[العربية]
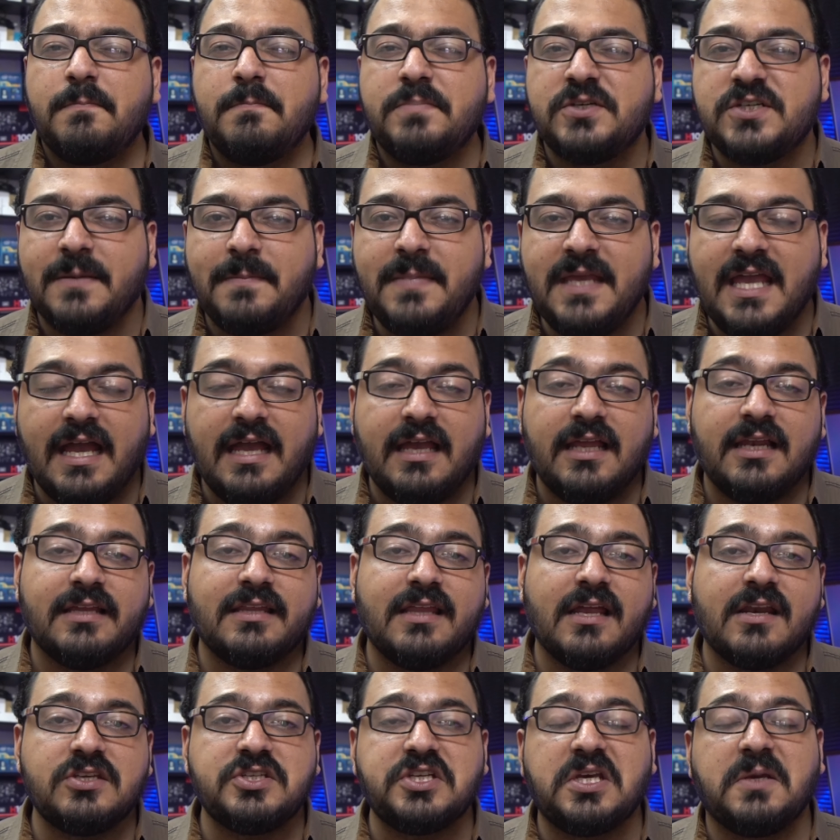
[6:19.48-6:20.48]
شبيهه الى
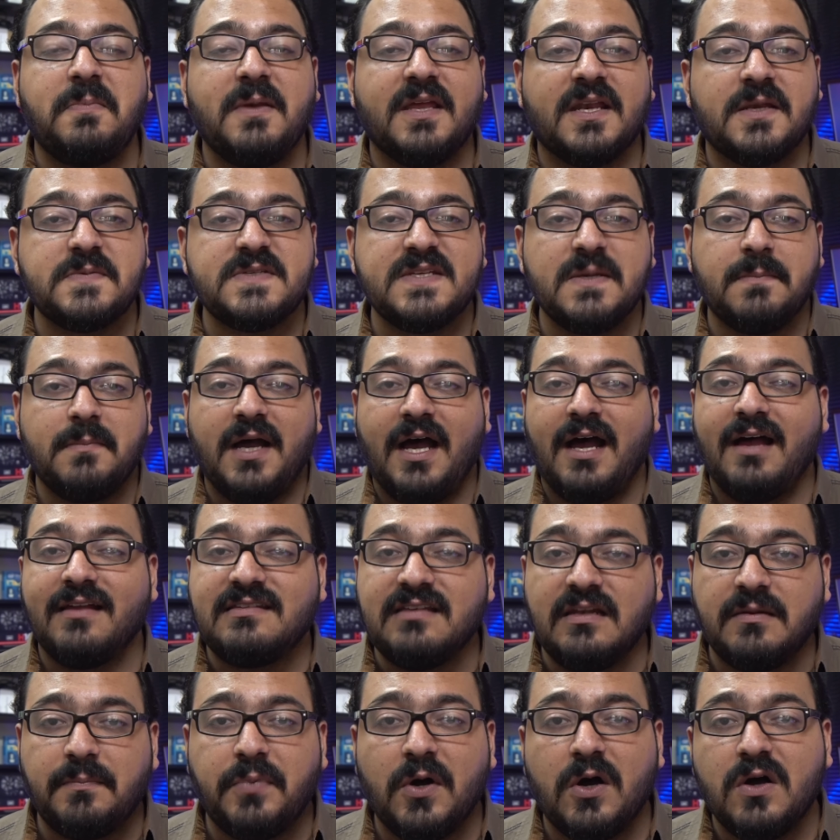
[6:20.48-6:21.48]
درجه كبيره بسماعات
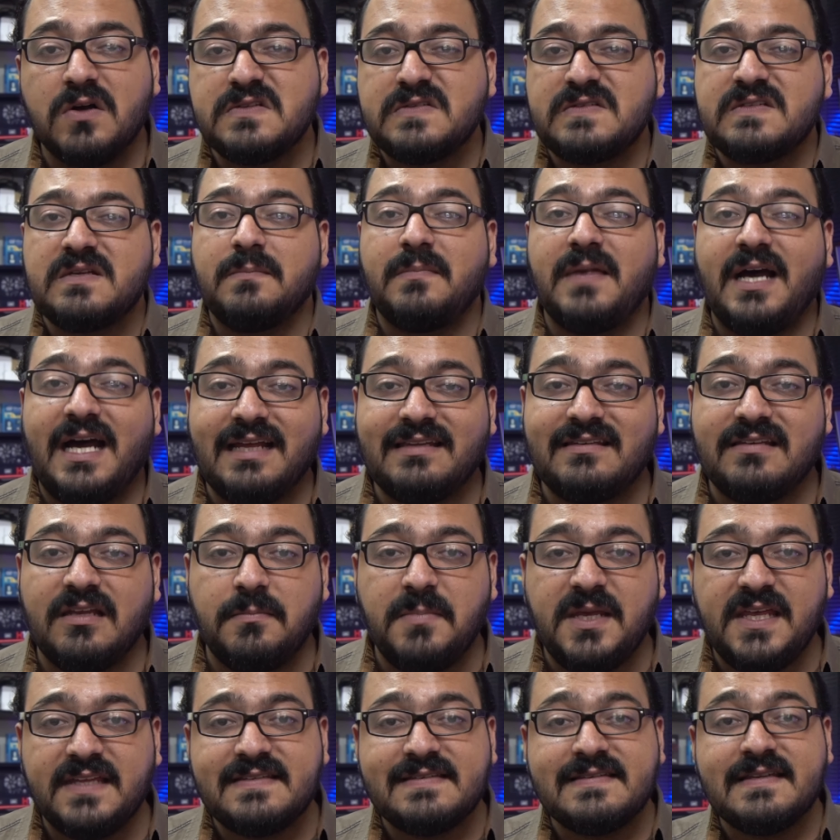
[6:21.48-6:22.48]
البوز سماعات
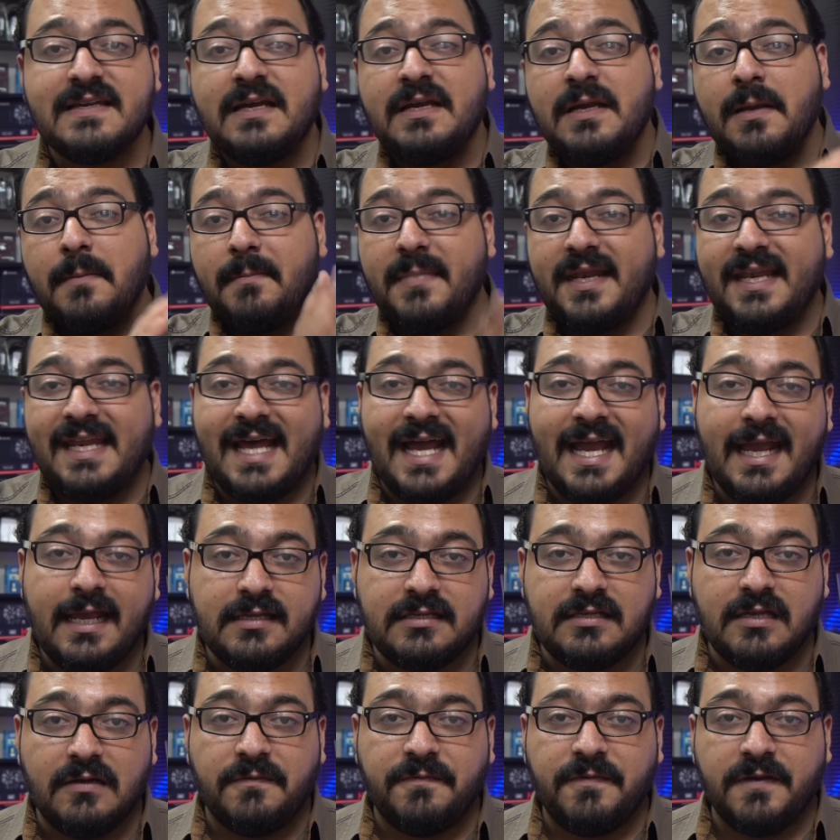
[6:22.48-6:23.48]
البيتس من ناحيه
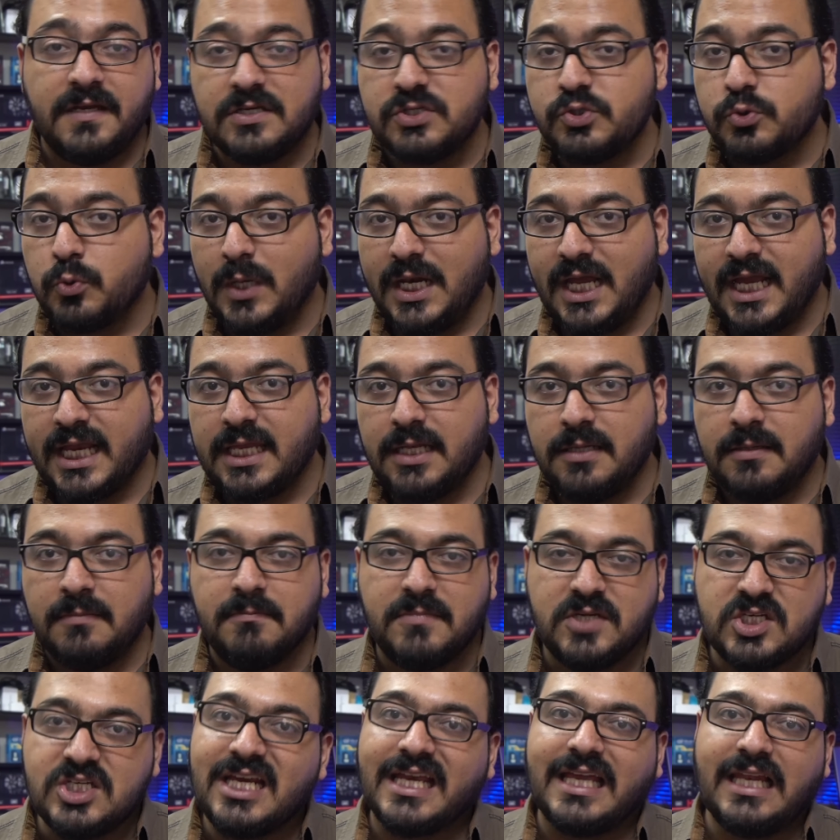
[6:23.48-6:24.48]
الفينش ولكن
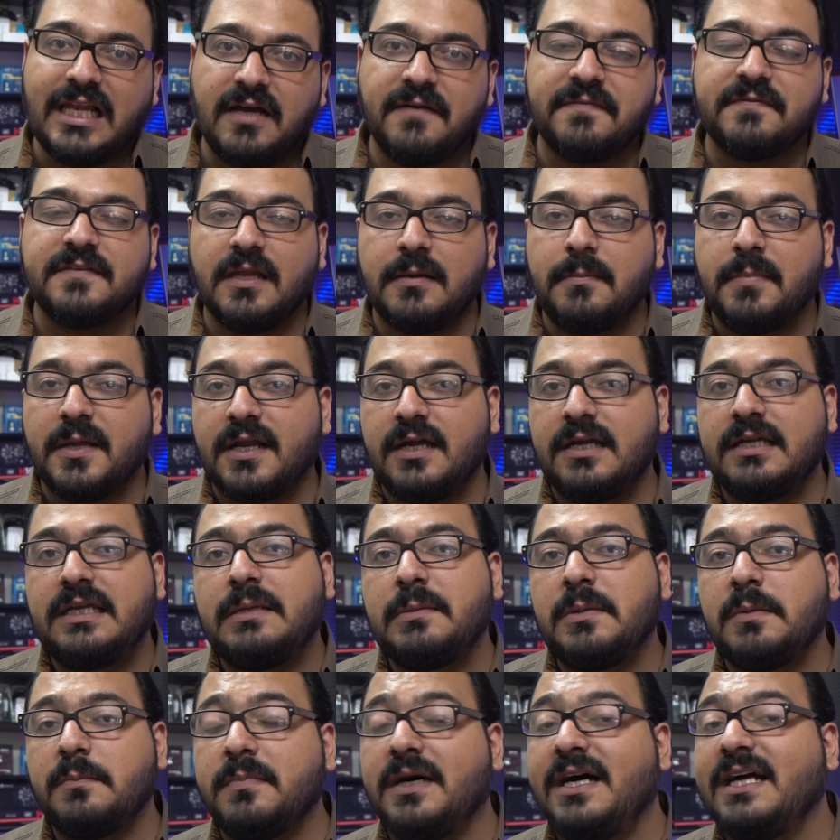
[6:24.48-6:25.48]
بشكل افضل برايي
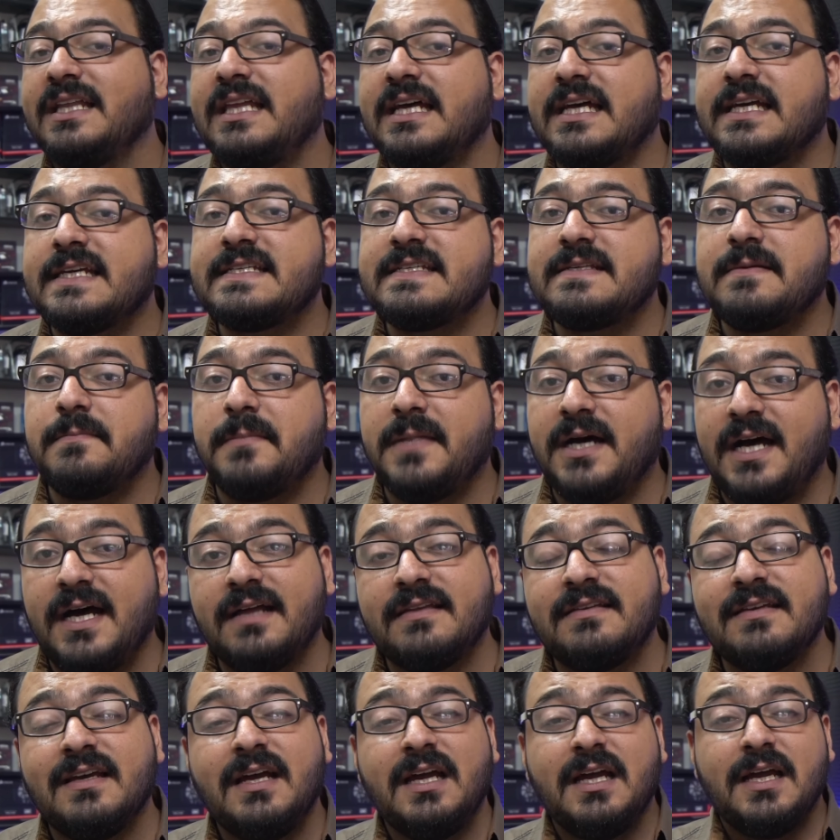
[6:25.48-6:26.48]
من بعض هاي
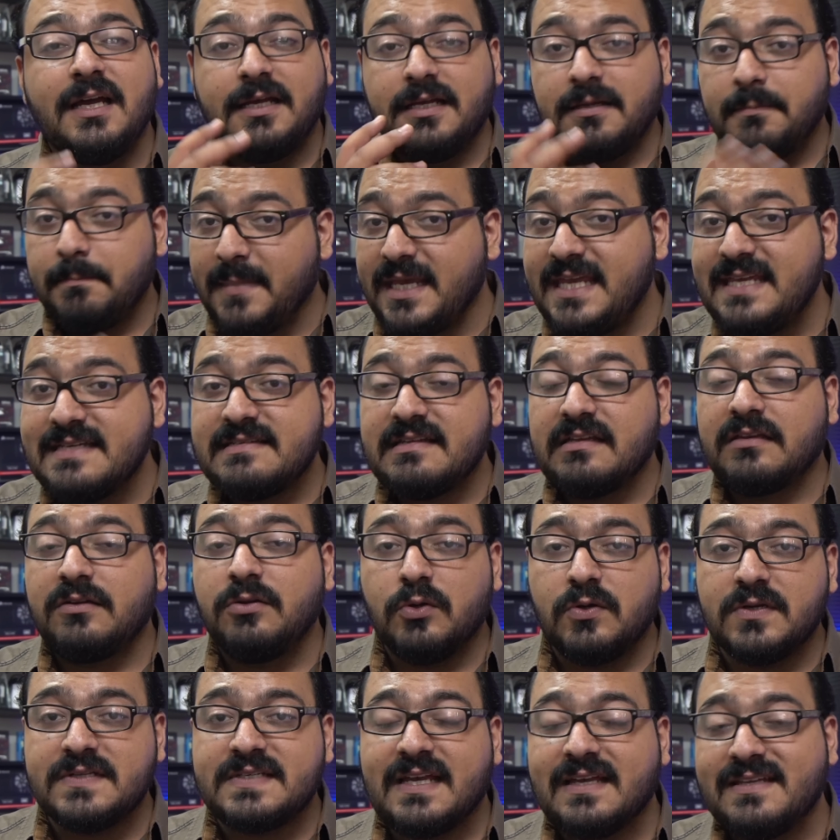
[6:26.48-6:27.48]
السماعات ميزه
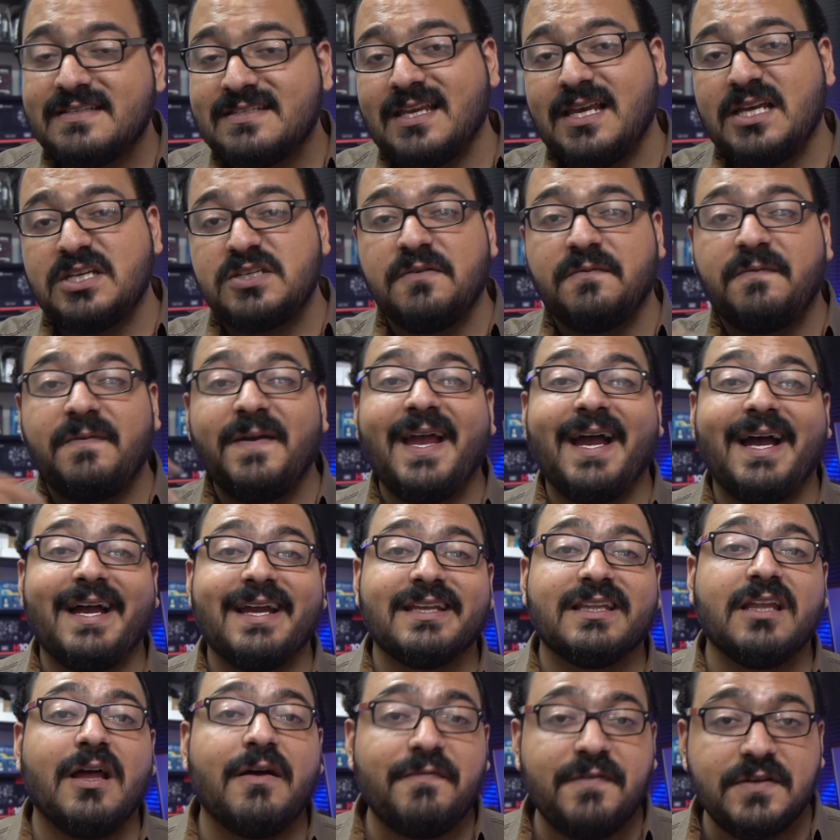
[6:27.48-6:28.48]
نويز كانسليشن فيها
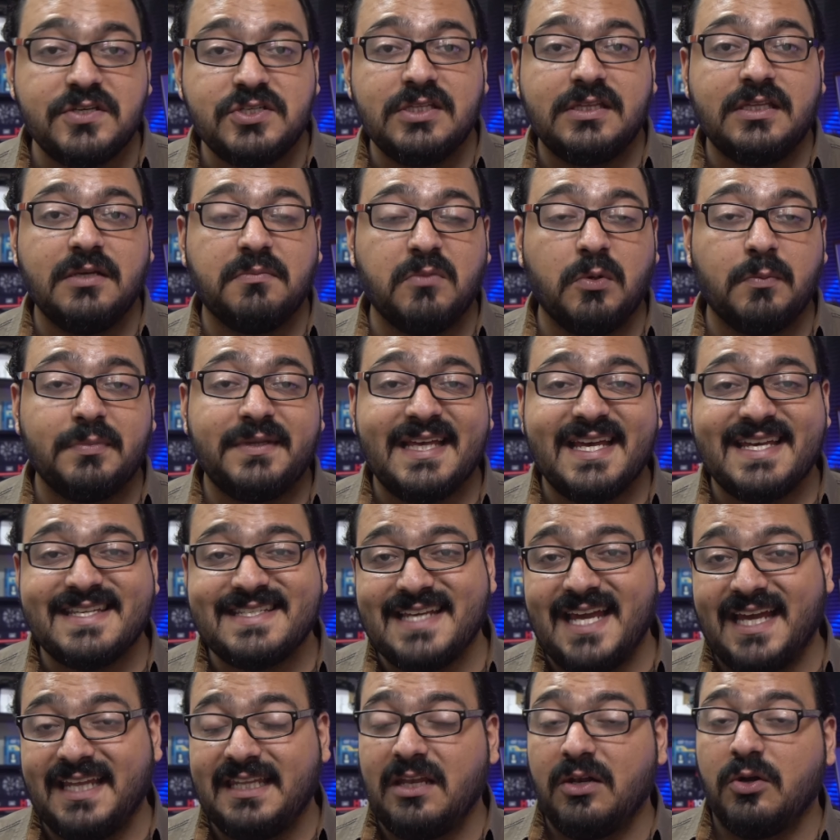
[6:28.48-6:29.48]
اضافه جدا
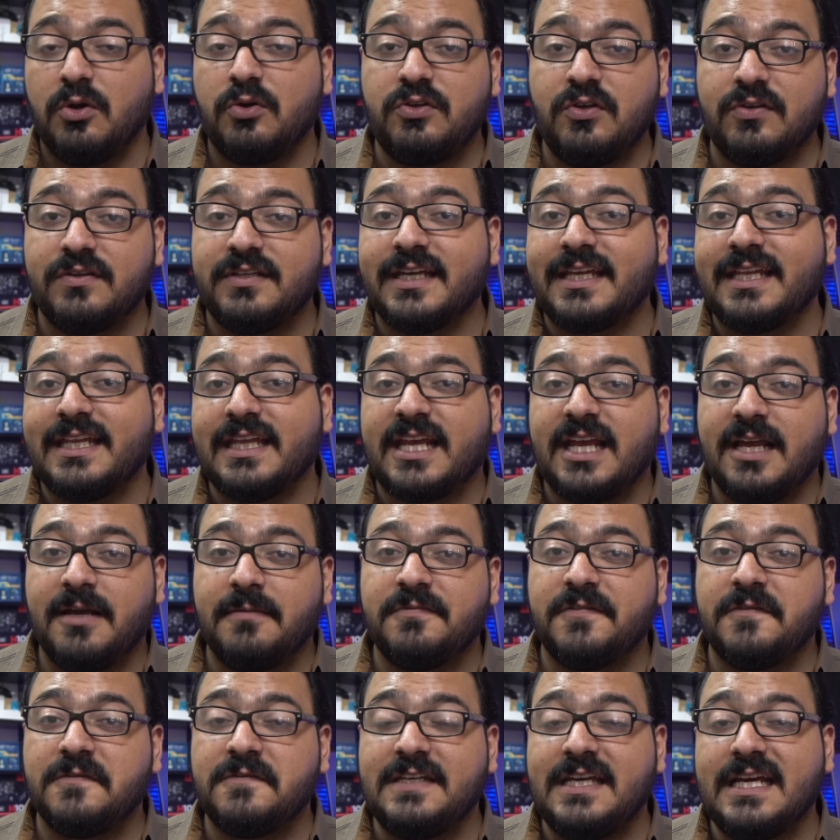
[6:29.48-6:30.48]
ممتازه عن الاوديو تكنيكا ام
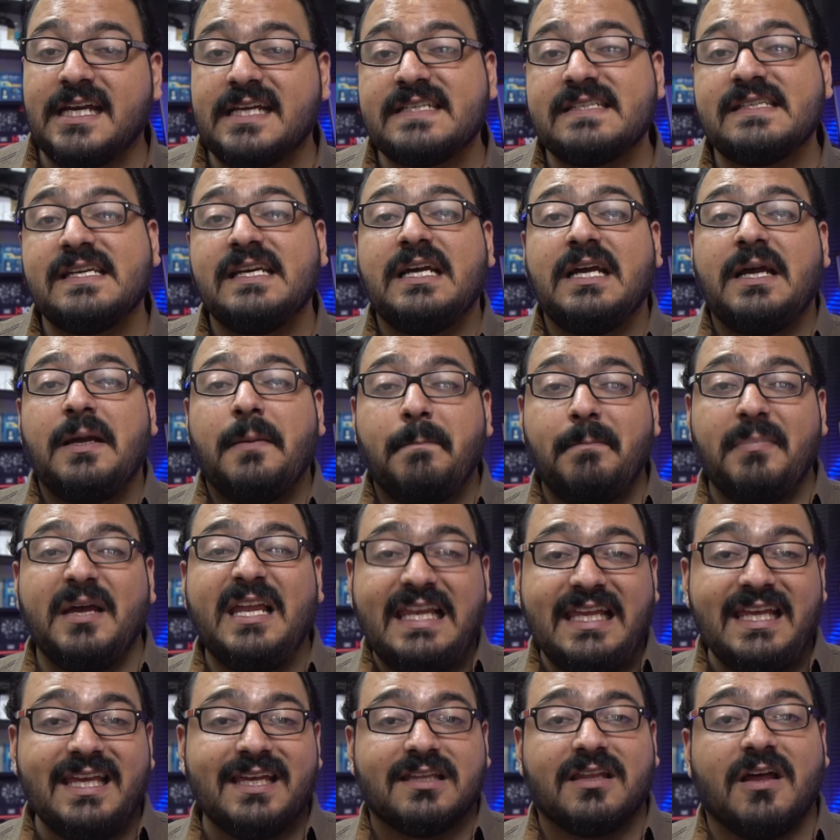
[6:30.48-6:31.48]
50 اكس
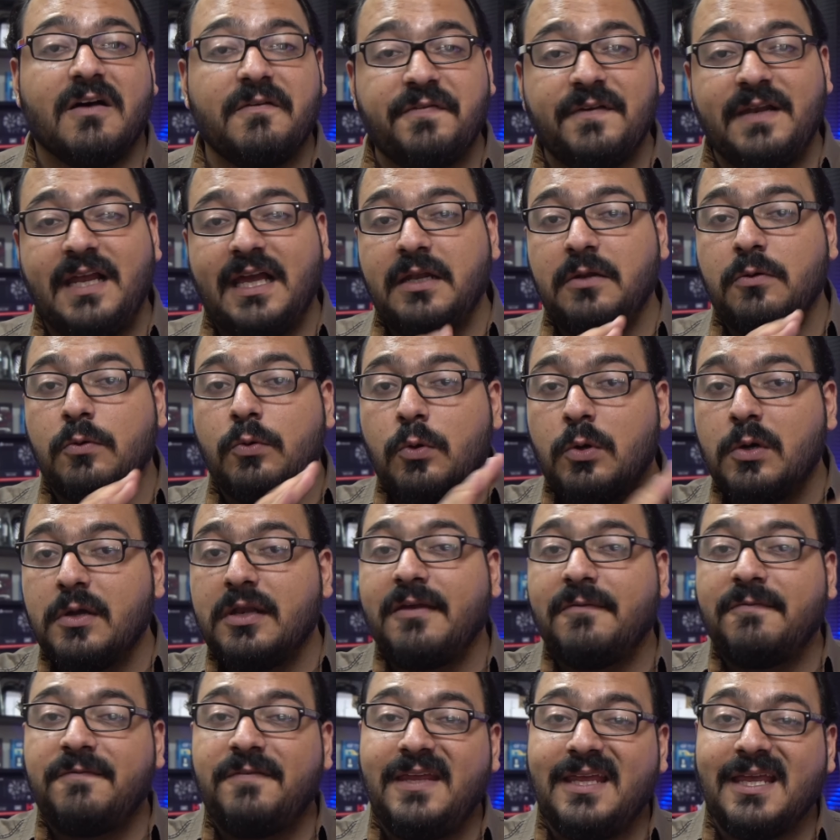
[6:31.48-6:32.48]
بالاضافه لانه
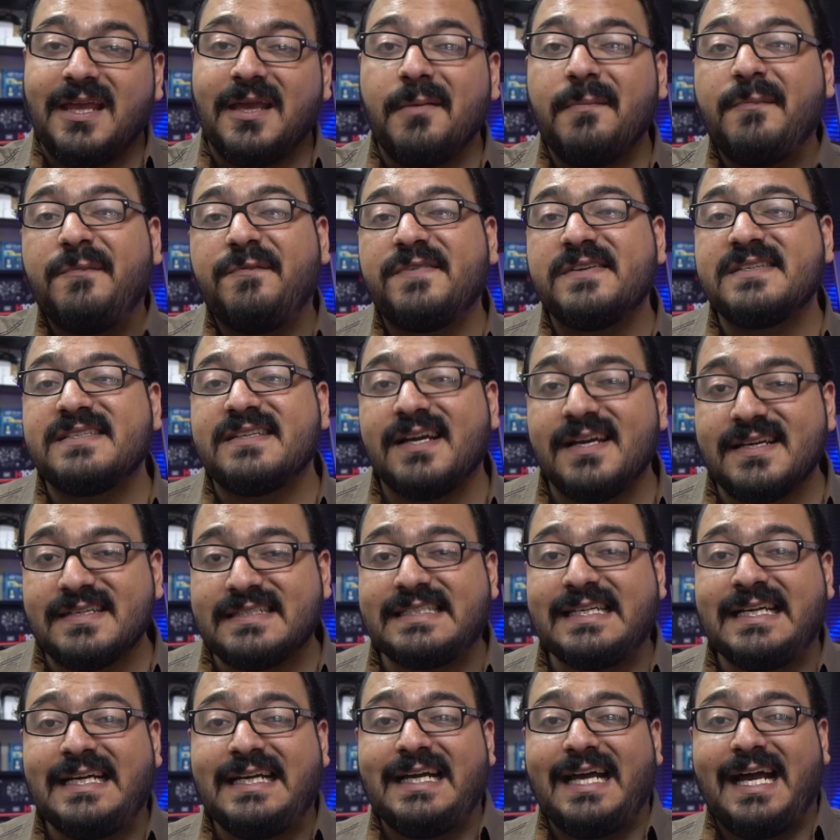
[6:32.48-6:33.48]
هنا في امفسايز